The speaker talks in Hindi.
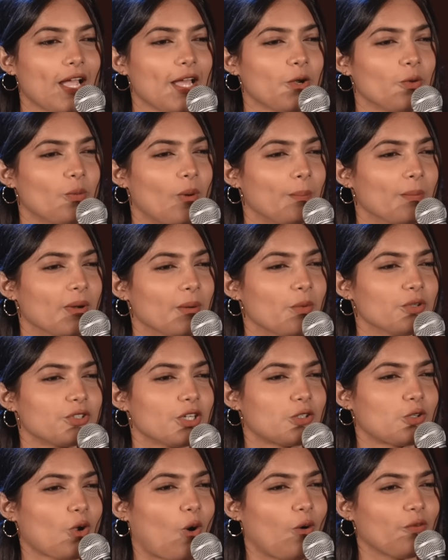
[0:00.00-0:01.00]
कह रही हूँ मम्मी
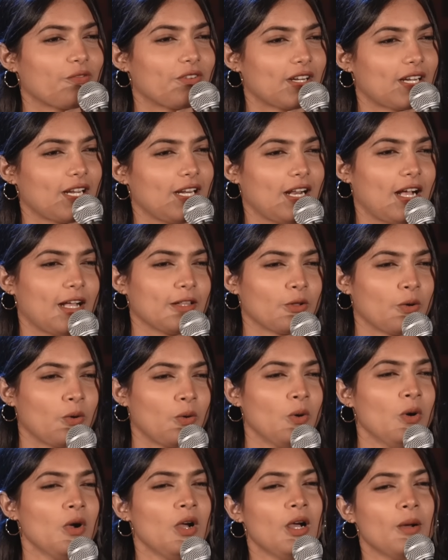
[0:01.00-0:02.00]
मुझे टॉफ़ी खिला दो
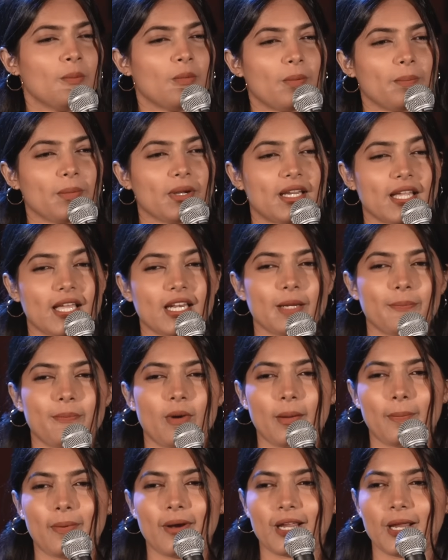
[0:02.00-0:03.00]
मम्मी कह रही
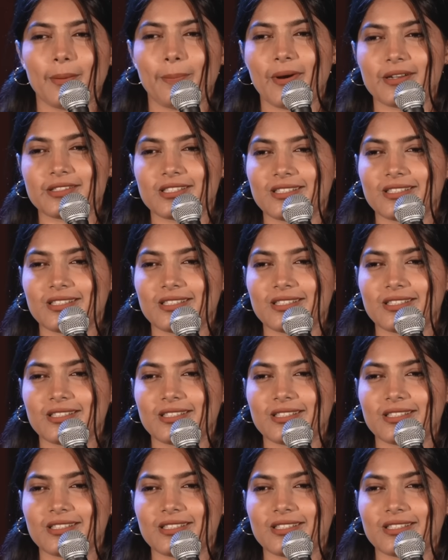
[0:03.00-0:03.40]
पापा के पास